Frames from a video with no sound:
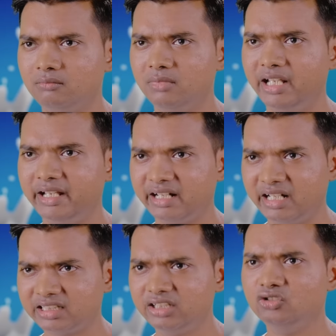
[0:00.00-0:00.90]
मैंने
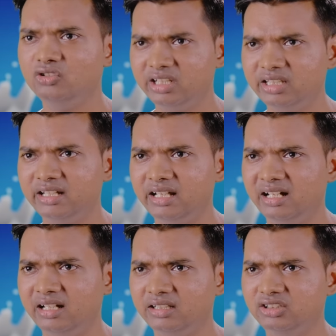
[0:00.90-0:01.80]
कहा था यूनिक देना
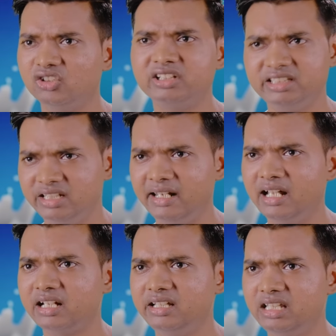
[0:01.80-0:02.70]
जो किसी ने
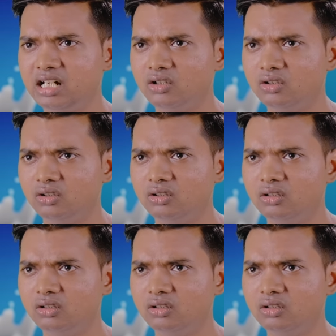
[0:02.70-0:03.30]
ना खरीदा हो